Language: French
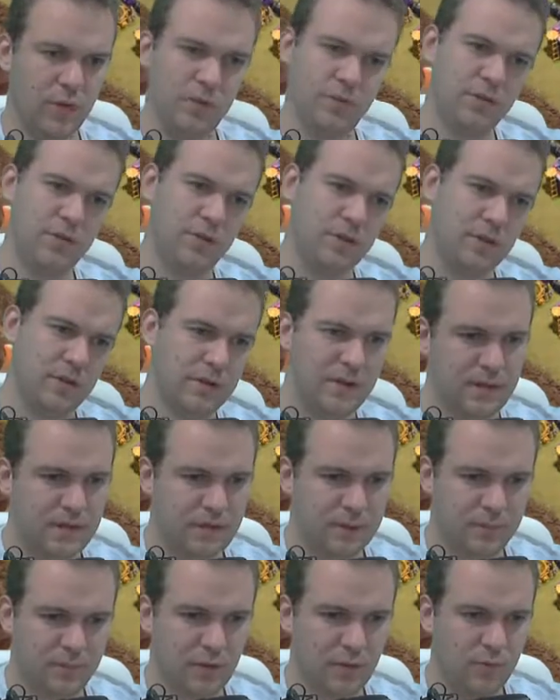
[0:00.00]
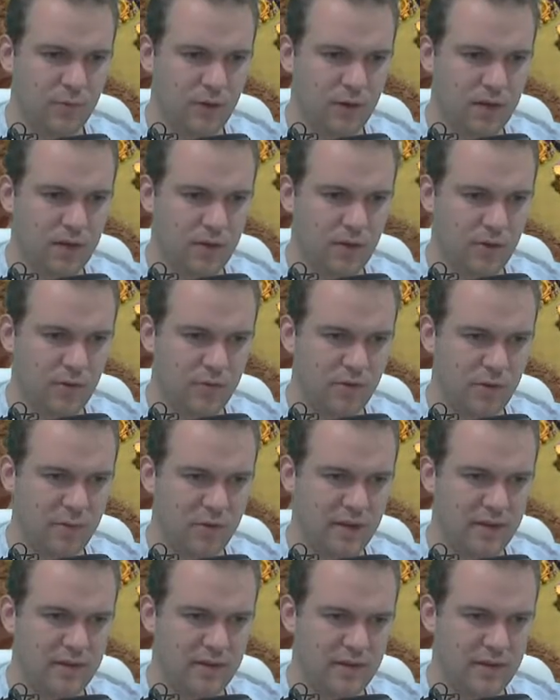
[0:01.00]
Ah, voilà, on va
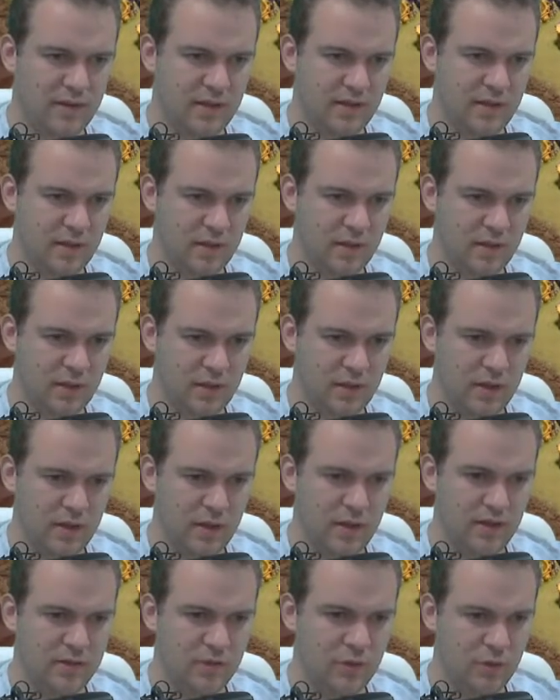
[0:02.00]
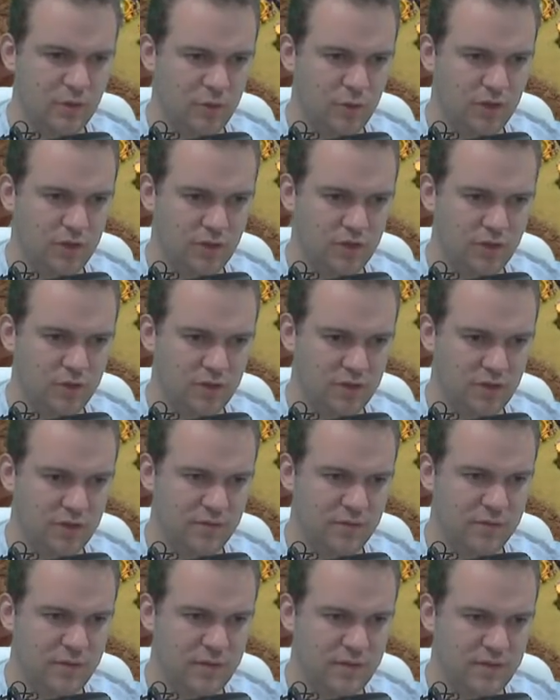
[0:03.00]
mettre un sort de rage, on va
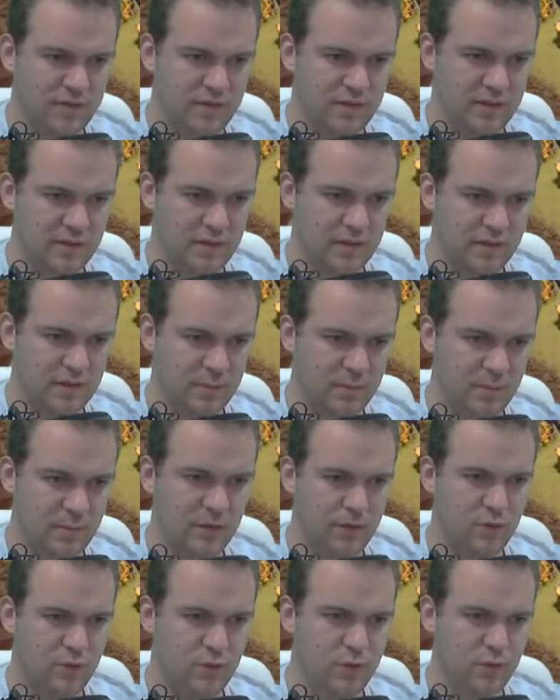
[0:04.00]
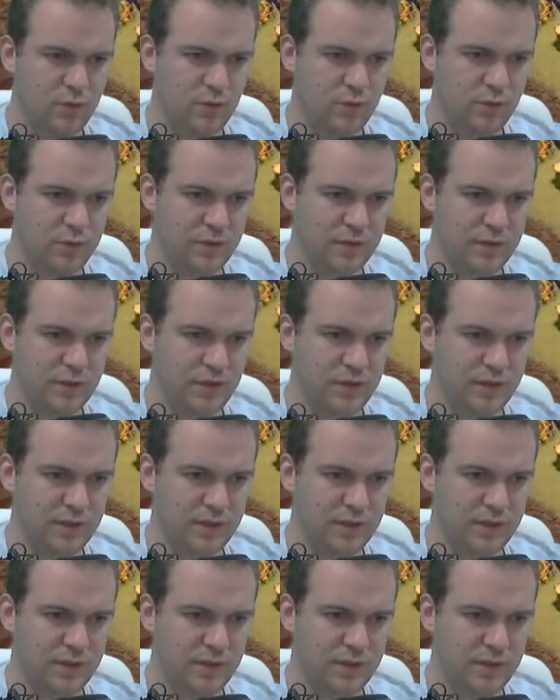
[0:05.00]
vite. Mettre du soin aussi.